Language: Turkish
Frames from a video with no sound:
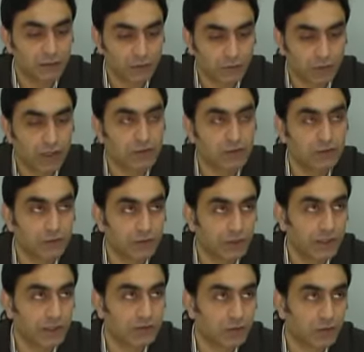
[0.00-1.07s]
Kur'an
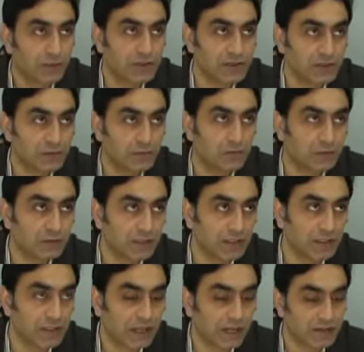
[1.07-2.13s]
döner dolaşır bunu
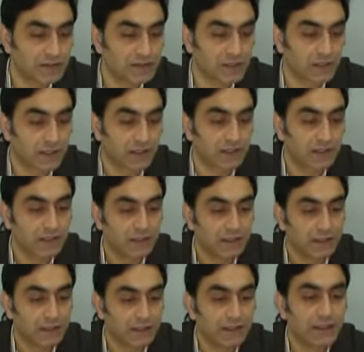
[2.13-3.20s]
açıklar.
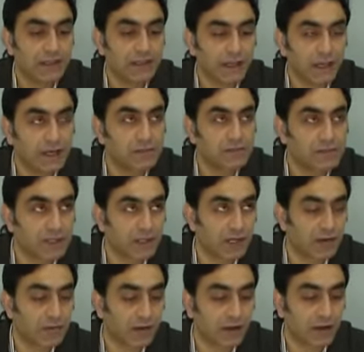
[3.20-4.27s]
Neden hamd
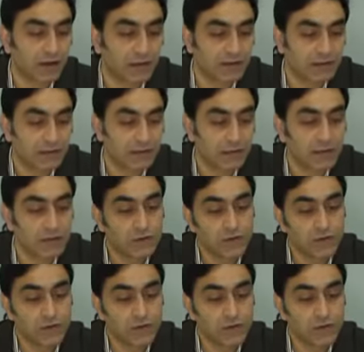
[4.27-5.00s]
Cenab-ı Hakk'adır?